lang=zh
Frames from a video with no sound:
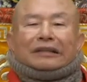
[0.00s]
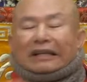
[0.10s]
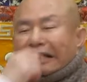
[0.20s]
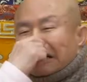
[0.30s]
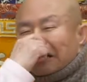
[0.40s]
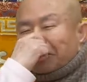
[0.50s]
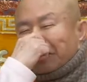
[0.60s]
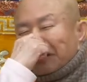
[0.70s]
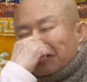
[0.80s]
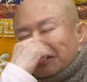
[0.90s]
捏你的
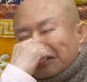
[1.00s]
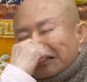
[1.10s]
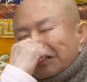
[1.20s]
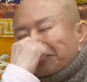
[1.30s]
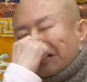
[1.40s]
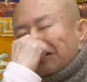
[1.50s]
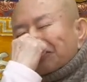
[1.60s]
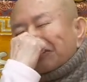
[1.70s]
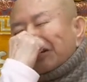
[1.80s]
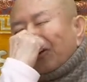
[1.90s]
鼻子，你的鼻子
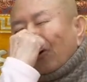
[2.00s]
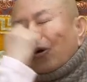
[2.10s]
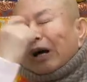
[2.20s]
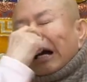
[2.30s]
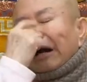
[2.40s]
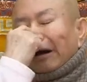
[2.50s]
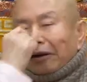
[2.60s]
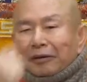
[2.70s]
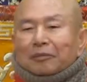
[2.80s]
会红啊！